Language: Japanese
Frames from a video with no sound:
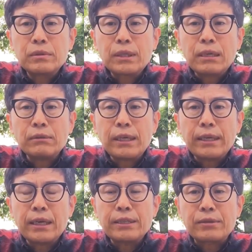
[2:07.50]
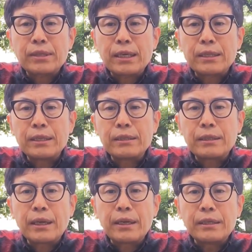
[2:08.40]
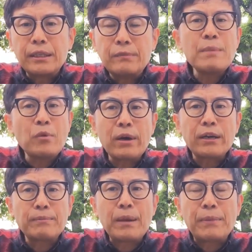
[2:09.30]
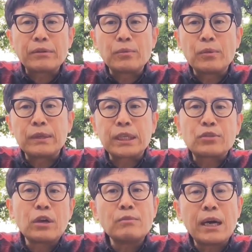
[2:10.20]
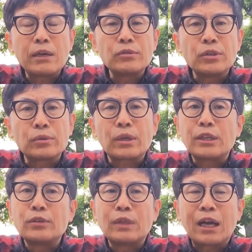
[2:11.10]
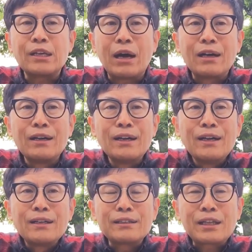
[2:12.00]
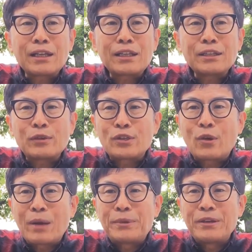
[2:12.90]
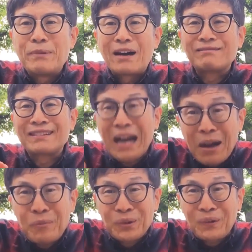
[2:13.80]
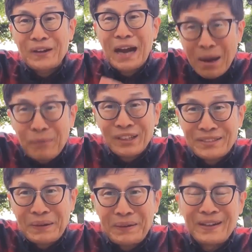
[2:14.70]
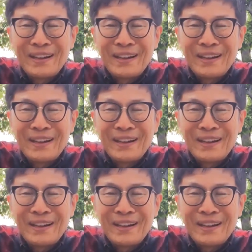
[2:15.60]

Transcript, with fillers: 拡大解釈されていって、いい面も悪い面もあるの、私トラウマあるんよとかいう中にはただ単なる自己アピールもあるかもですよ、